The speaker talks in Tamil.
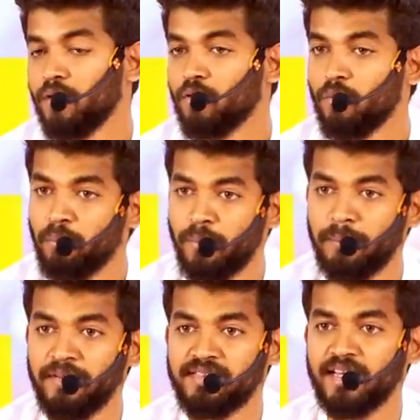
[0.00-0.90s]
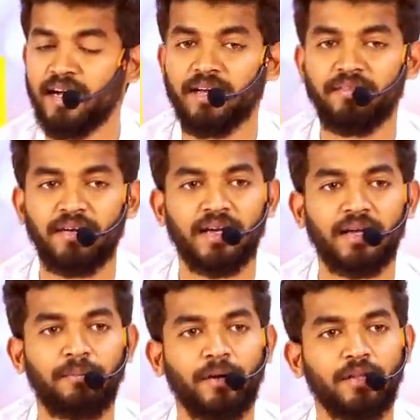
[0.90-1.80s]
ரொம்ப பிஸியான
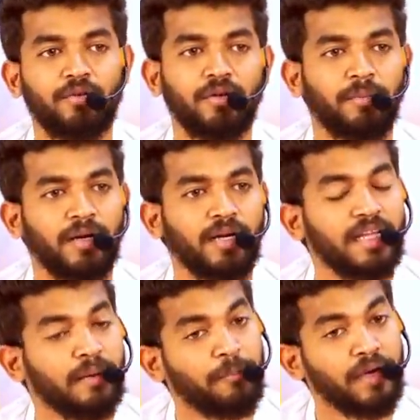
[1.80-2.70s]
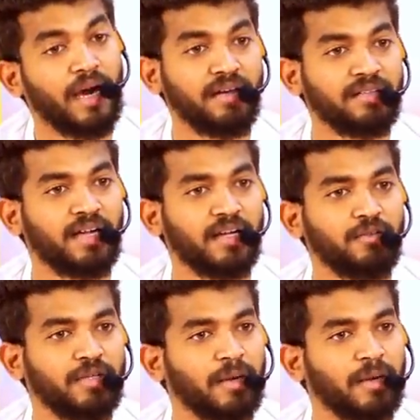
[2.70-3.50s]
வேலைனா பதினொன்று பன்னெண்டு எப்பயாவது தான் அதுவும்